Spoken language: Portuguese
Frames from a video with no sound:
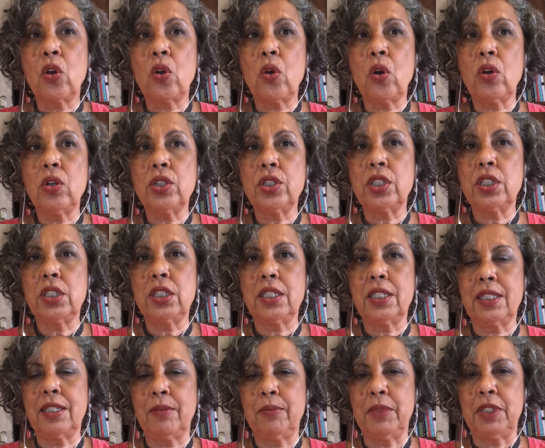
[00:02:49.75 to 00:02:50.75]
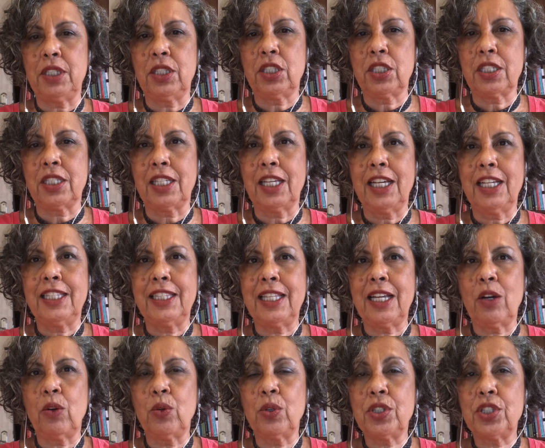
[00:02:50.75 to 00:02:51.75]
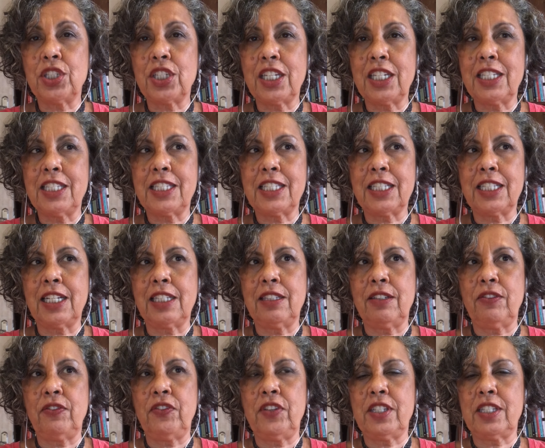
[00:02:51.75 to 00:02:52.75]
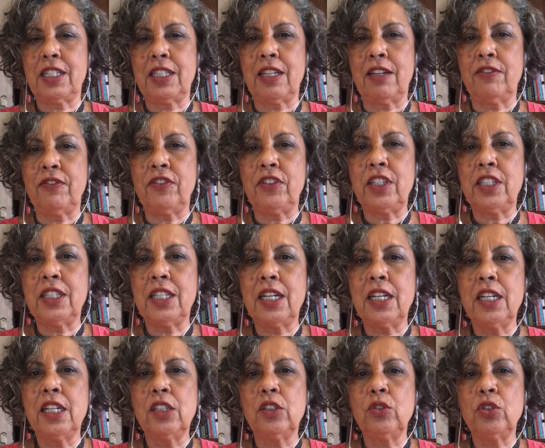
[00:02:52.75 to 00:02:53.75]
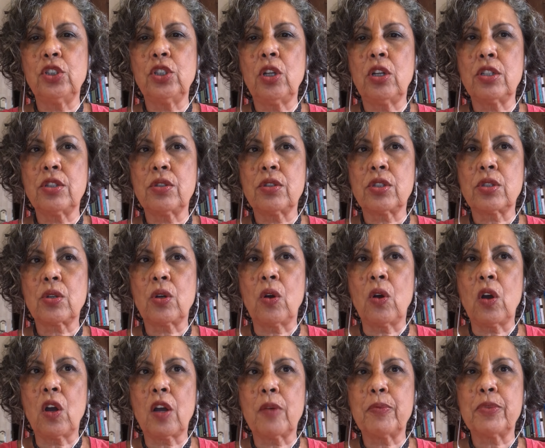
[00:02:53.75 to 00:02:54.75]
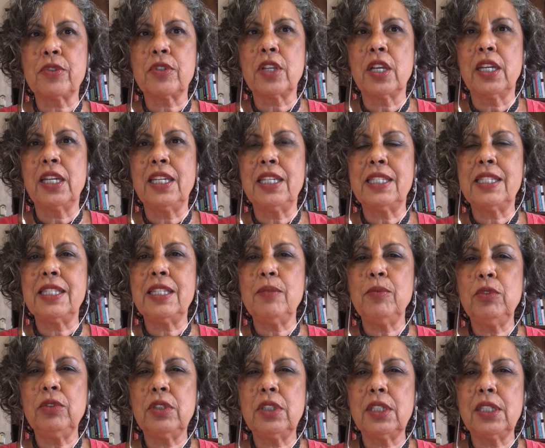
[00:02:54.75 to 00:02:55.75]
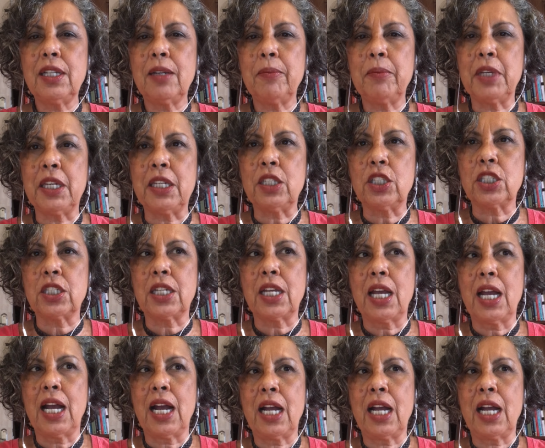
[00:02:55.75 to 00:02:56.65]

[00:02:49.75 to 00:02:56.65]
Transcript: cotidianamente na urgência da defesa da vida dos nossos corpos e, simultaneamente,